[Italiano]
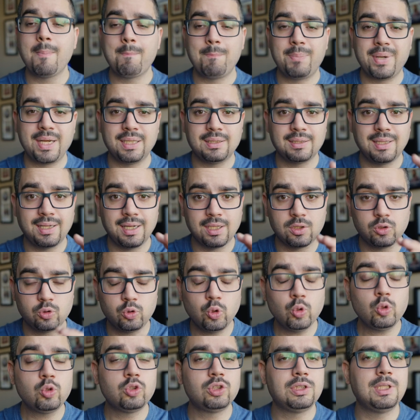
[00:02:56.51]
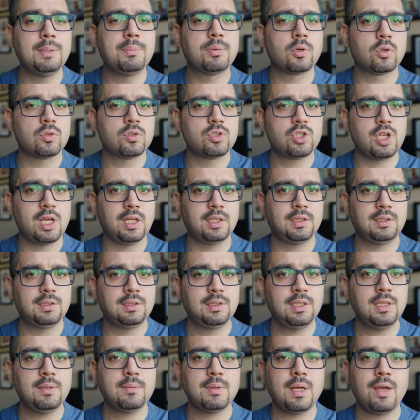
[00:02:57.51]
prendere tutti i
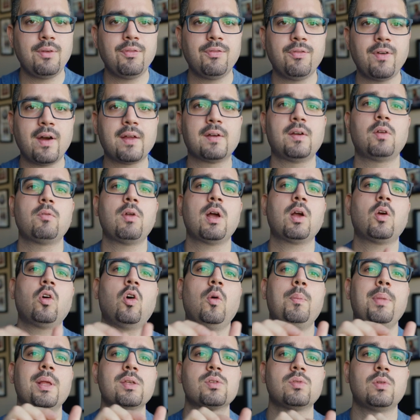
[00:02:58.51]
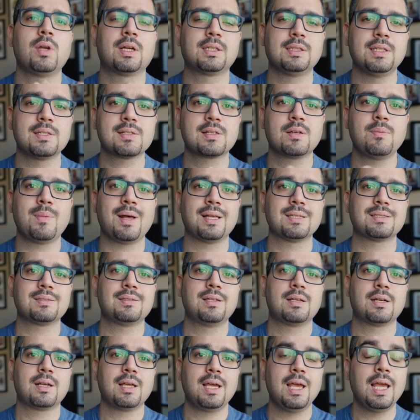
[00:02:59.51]
progetti e farne una copia sull'hard disk
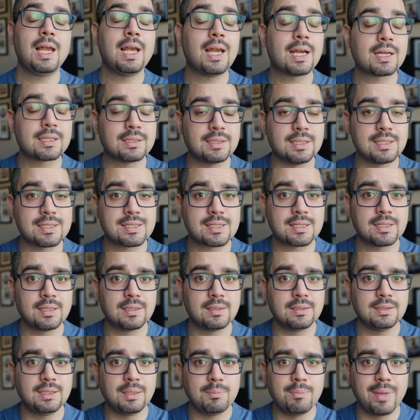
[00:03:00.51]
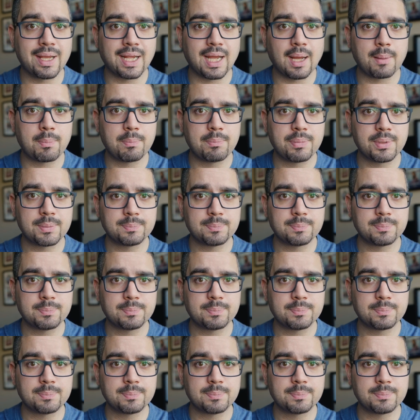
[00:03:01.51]
master e l'hard disk di backup.